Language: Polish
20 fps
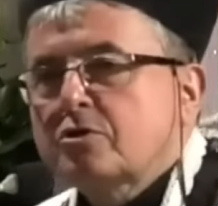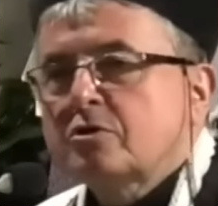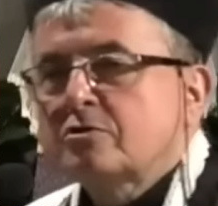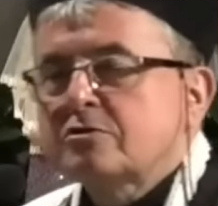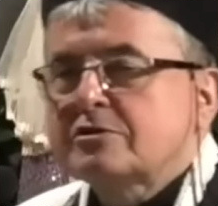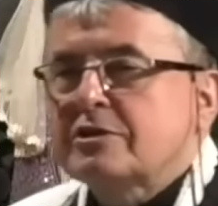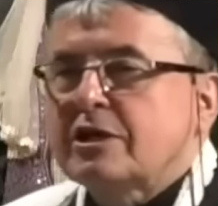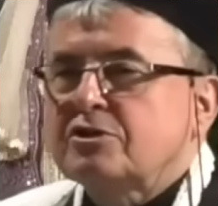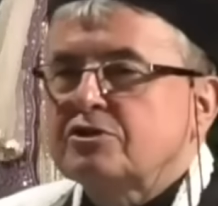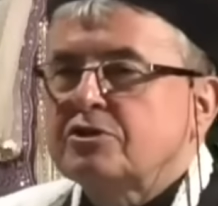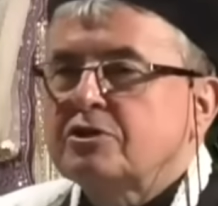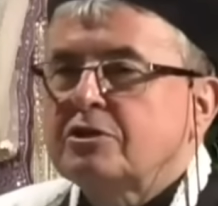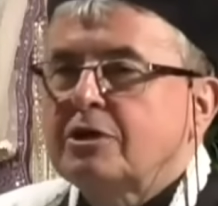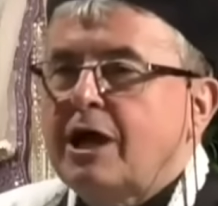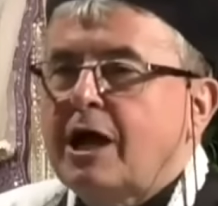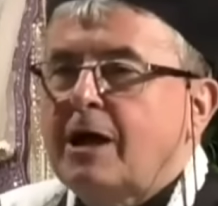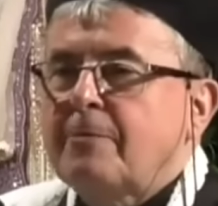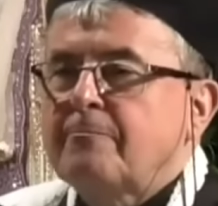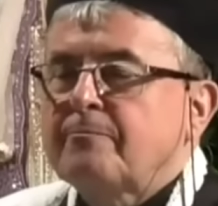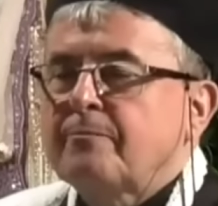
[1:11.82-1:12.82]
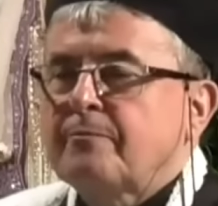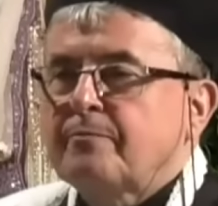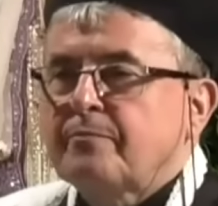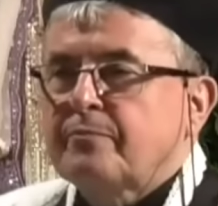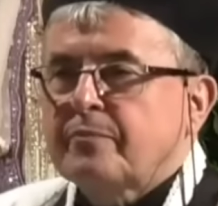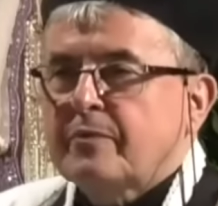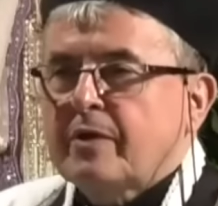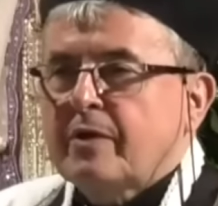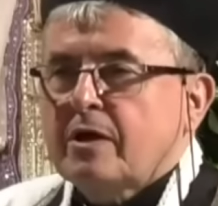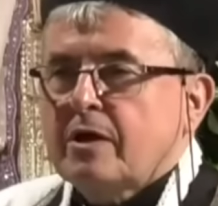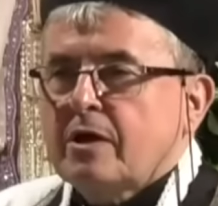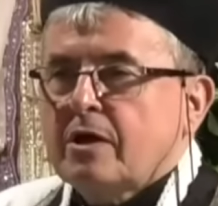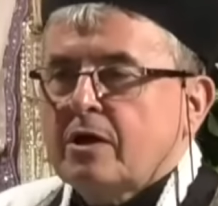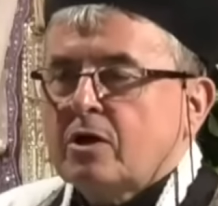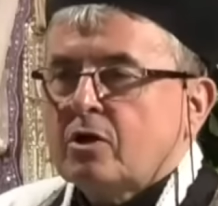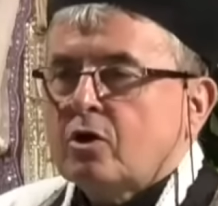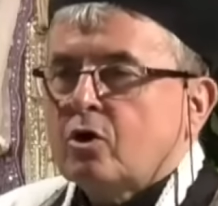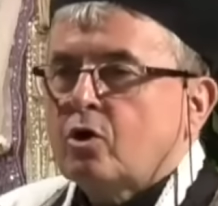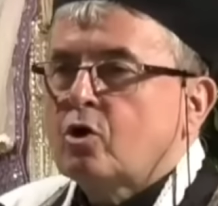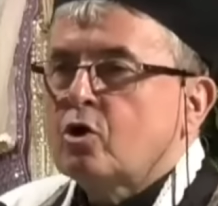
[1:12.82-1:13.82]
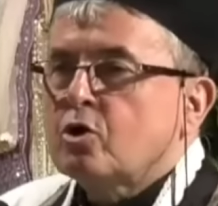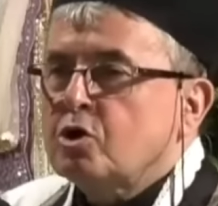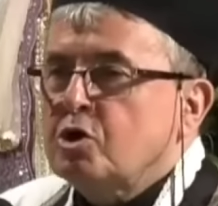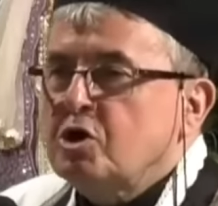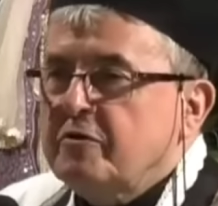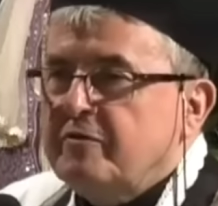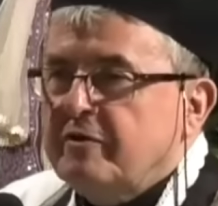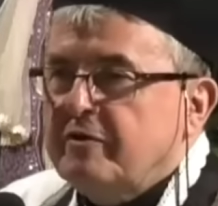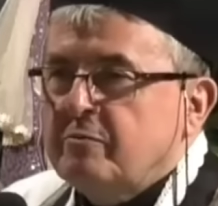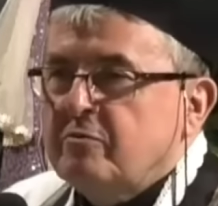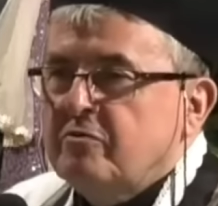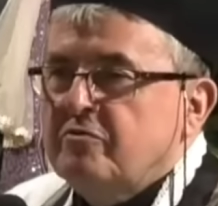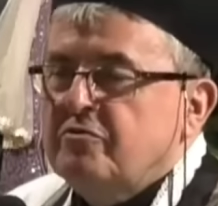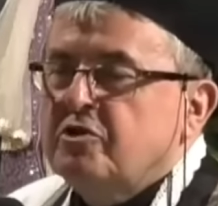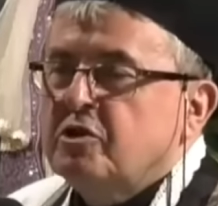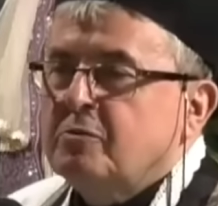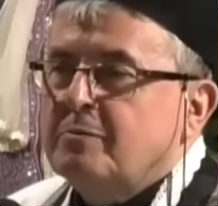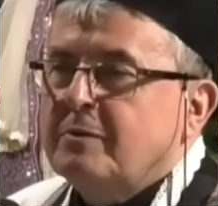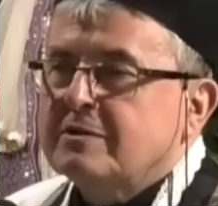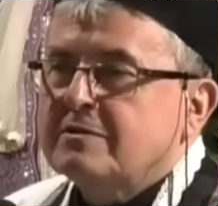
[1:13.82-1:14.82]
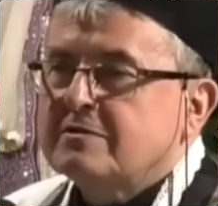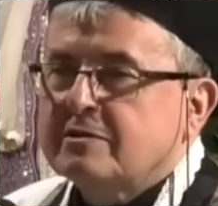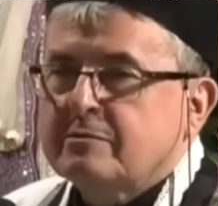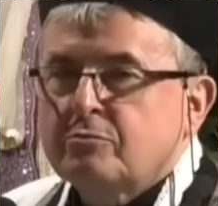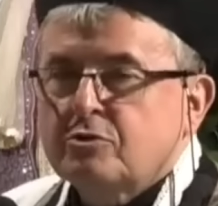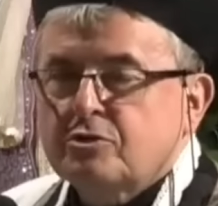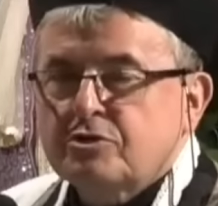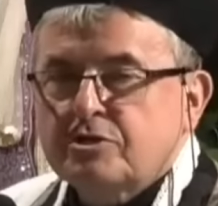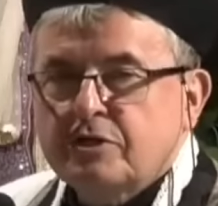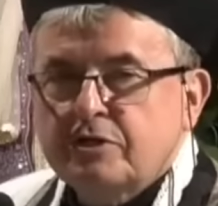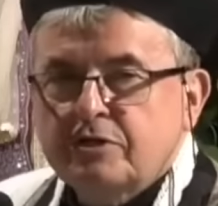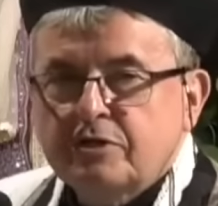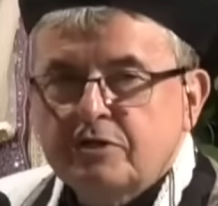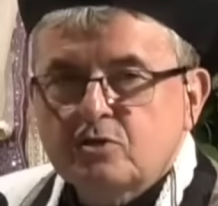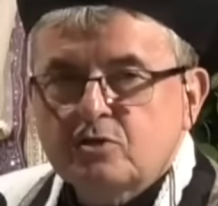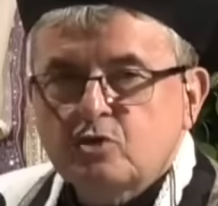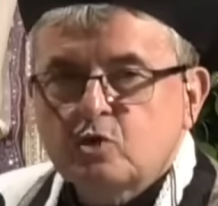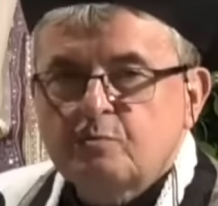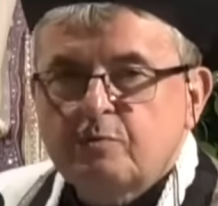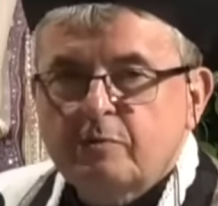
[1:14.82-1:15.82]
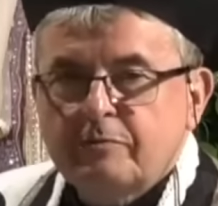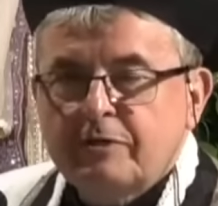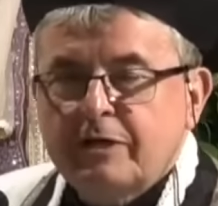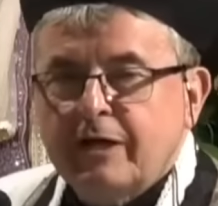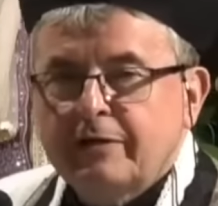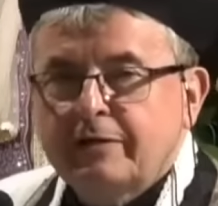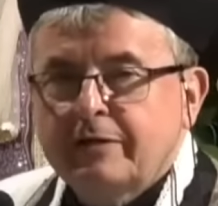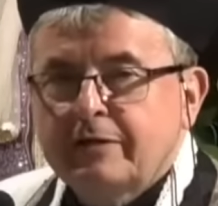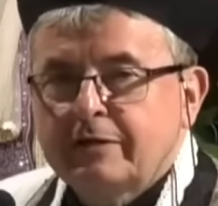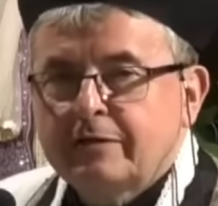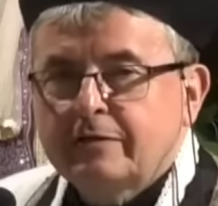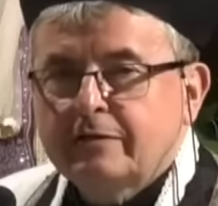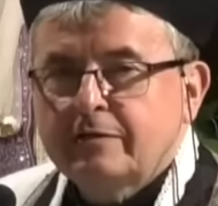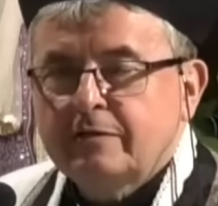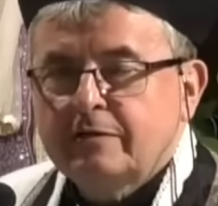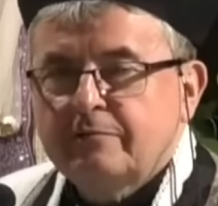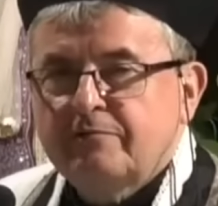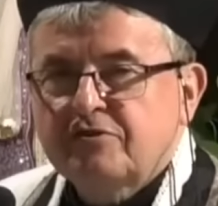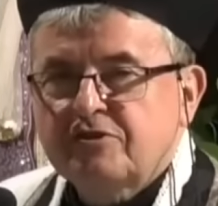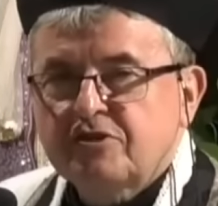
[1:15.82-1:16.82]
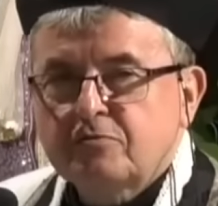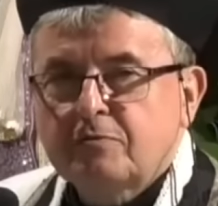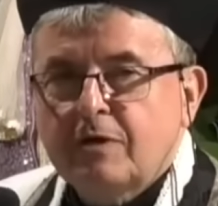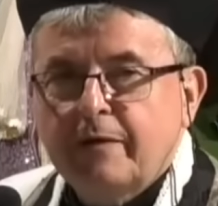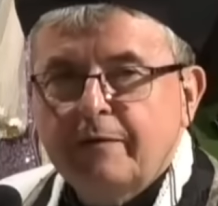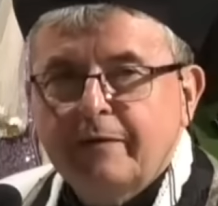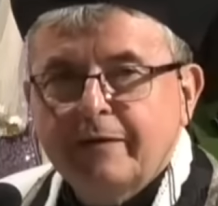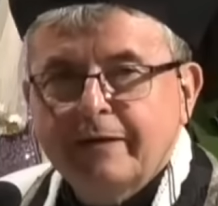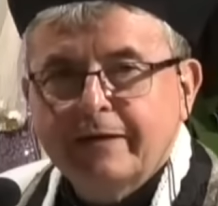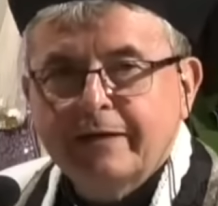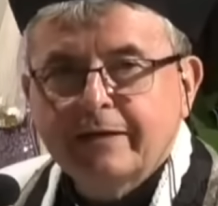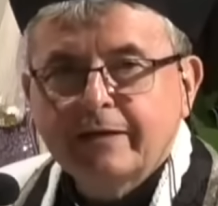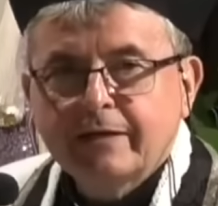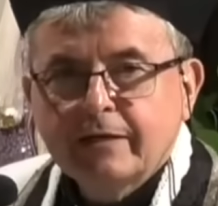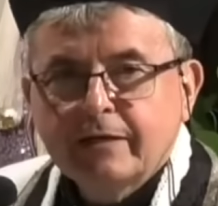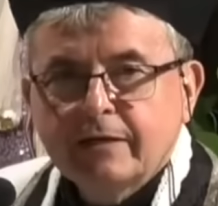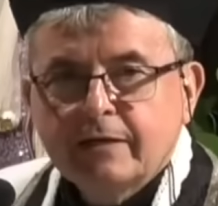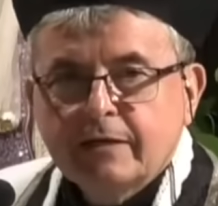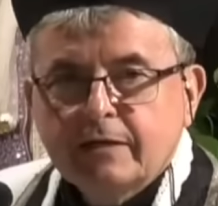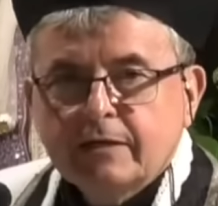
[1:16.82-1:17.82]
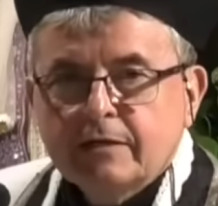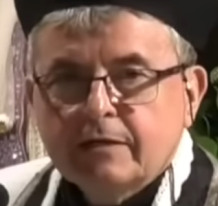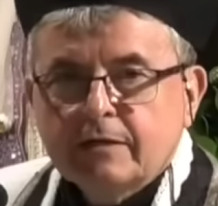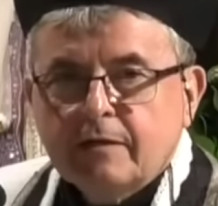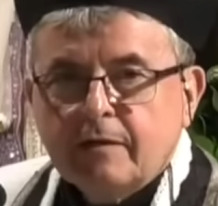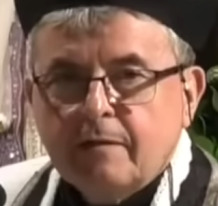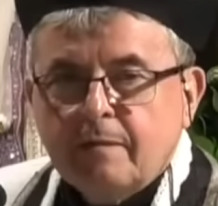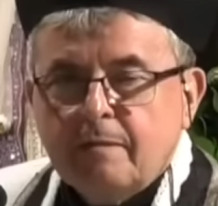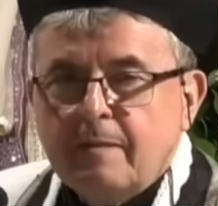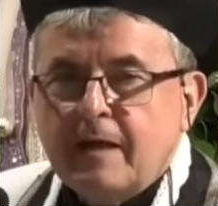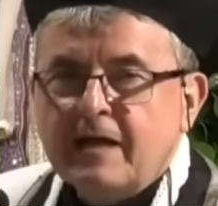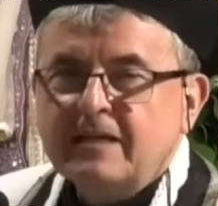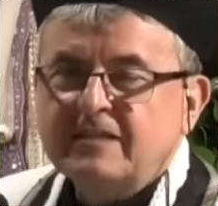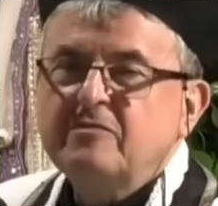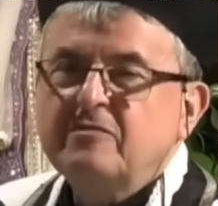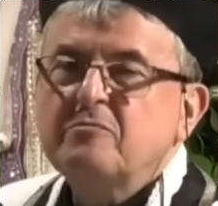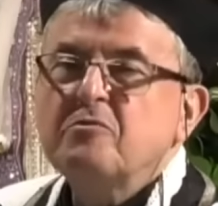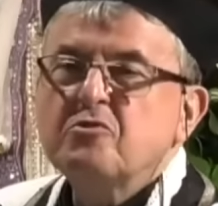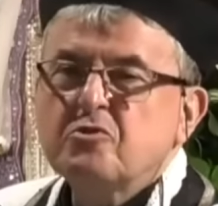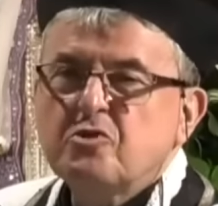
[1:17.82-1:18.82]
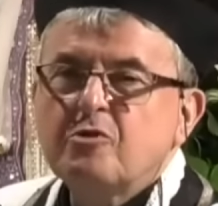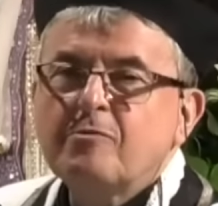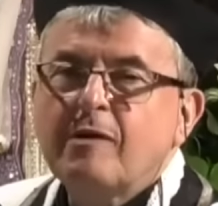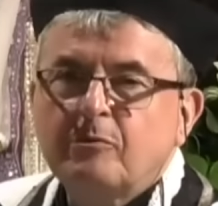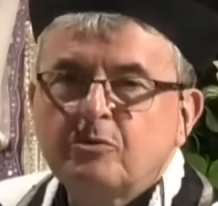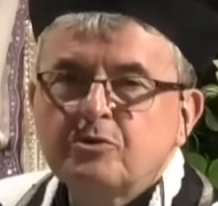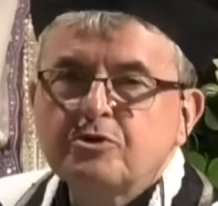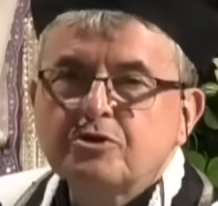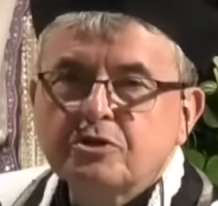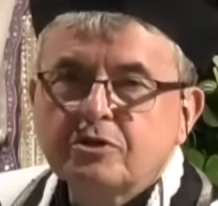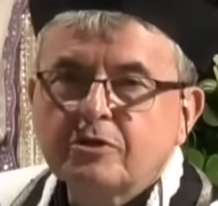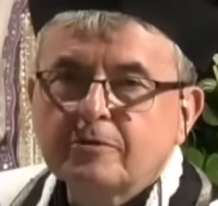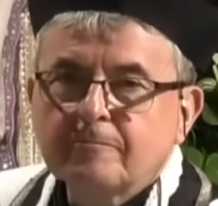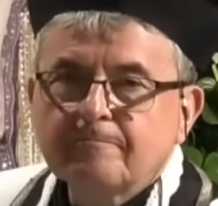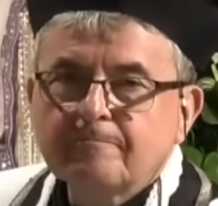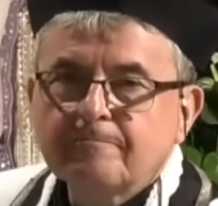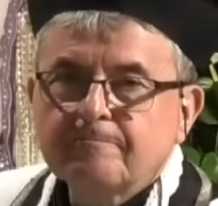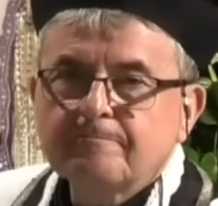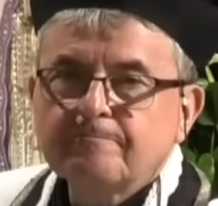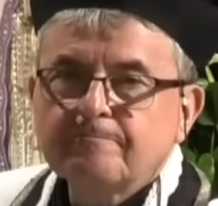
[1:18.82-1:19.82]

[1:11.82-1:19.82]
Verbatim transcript: ksiądz zaczyna gorliwie mówić o Matce Bożej, jest upominany i wysyłany. Nazwijmy to do mamusi.